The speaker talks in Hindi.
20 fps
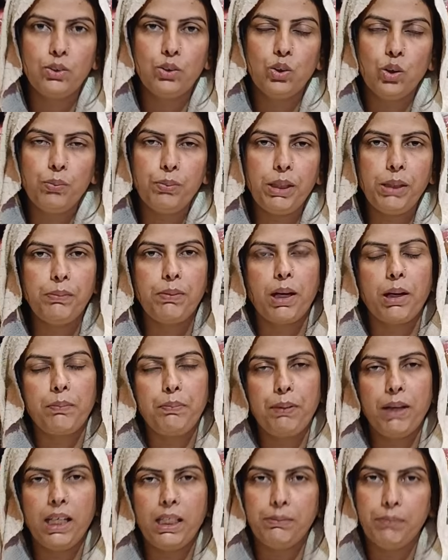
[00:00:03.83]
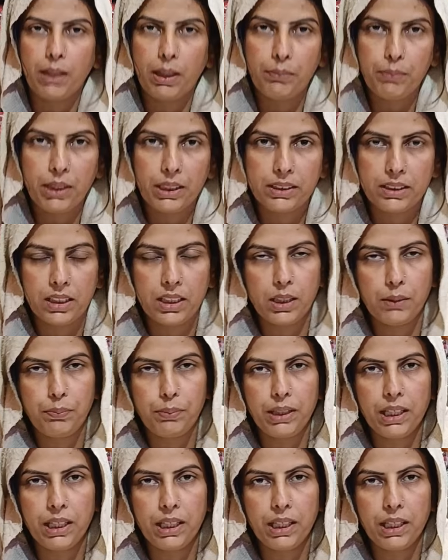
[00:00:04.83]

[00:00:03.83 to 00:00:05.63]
जो मेरी बार पहली बार मेरे चैनल